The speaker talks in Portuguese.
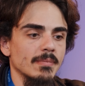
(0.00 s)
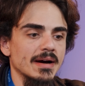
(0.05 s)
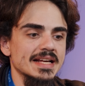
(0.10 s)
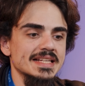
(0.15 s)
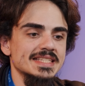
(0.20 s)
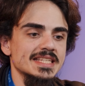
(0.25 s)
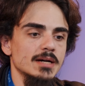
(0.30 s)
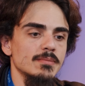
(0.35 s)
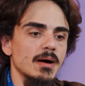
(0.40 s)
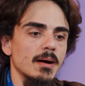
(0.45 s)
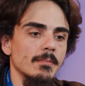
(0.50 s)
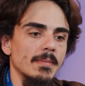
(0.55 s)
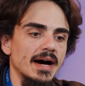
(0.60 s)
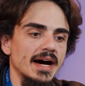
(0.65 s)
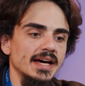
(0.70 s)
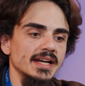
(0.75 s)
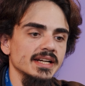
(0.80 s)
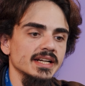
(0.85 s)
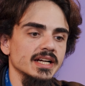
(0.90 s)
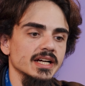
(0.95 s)
mas é uma
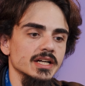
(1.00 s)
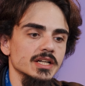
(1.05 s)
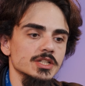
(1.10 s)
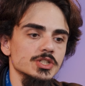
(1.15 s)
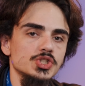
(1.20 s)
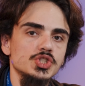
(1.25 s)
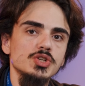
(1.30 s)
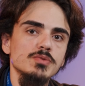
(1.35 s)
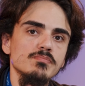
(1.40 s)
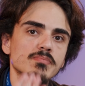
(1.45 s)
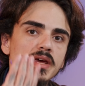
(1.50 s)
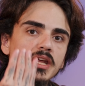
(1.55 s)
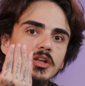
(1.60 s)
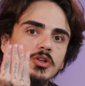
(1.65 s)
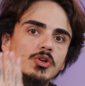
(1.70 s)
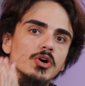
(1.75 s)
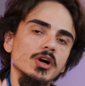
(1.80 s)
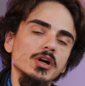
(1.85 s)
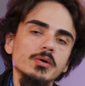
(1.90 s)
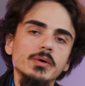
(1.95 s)
marca de
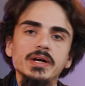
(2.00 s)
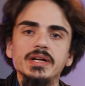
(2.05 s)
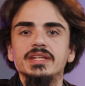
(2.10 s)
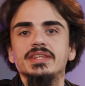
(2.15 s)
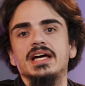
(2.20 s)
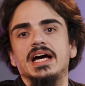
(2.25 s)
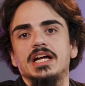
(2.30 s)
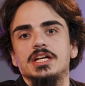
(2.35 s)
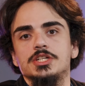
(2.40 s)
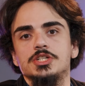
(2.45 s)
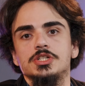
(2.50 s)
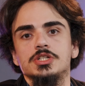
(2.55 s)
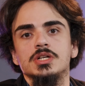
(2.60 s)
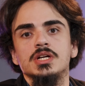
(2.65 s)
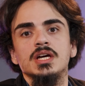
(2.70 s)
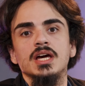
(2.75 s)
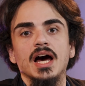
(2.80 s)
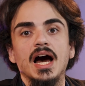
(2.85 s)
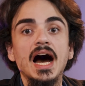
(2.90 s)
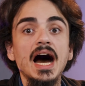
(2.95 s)
menor qualidade.
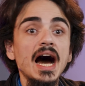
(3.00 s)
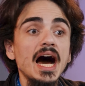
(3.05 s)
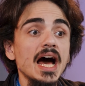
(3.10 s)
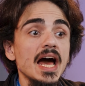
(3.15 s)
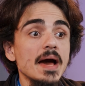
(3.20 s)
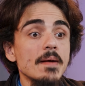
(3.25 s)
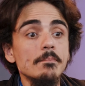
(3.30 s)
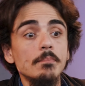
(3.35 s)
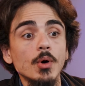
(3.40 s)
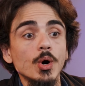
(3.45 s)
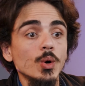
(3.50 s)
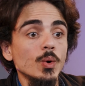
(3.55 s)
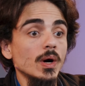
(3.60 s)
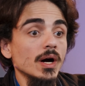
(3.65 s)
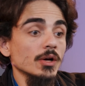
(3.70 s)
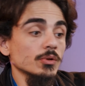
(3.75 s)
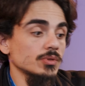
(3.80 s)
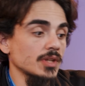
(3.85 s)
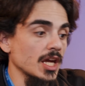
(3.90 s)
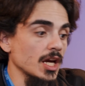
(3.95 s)
Ah, é
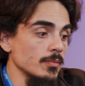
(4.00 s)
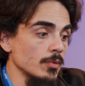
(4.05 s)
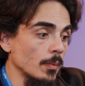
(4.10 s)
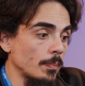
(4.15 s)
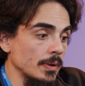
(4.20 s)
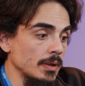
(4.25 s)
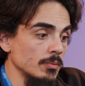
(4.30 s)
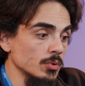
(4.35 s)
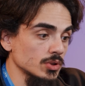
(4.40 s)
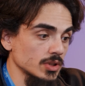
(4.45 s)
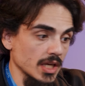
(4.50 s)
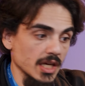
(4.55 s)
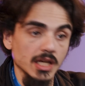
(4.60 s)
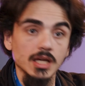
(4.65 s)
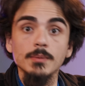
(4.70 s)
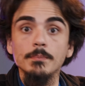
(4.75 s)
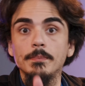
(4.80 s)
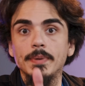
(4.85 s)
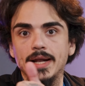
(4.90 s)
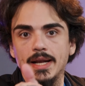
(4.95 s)
boa, eu tenho, meu primo
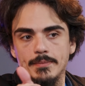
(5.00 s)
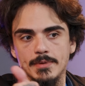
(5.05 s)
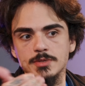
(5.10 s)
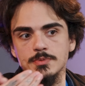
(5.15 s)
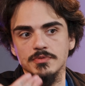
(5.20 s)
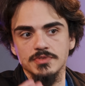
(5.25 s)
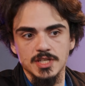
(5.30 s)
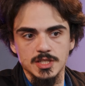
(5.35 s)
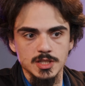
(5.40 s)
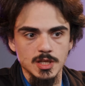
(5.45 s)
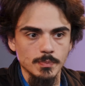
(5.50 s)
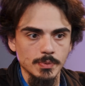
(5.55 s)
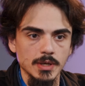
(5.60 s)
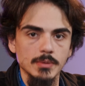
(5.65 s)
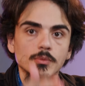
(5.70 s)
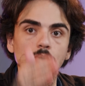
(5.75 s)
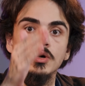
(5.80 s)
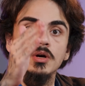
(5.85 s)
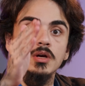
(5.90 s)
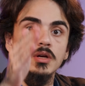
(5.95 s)
tem. Parabéns pra você e seu
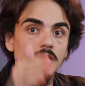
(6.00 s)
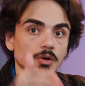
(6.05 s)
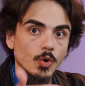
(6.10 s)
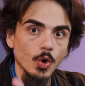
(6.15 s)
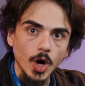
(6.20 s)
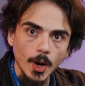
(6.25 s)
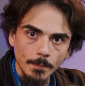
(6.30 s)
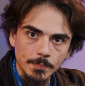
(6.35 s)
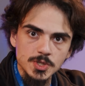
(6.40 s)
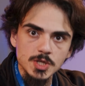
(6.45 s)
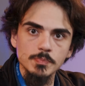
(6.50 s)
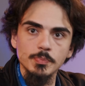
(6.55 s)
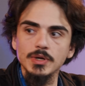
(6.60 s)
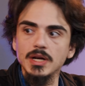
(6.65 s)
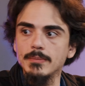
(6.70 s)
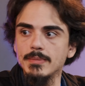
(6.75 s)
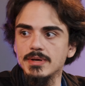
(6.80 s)
primo opte por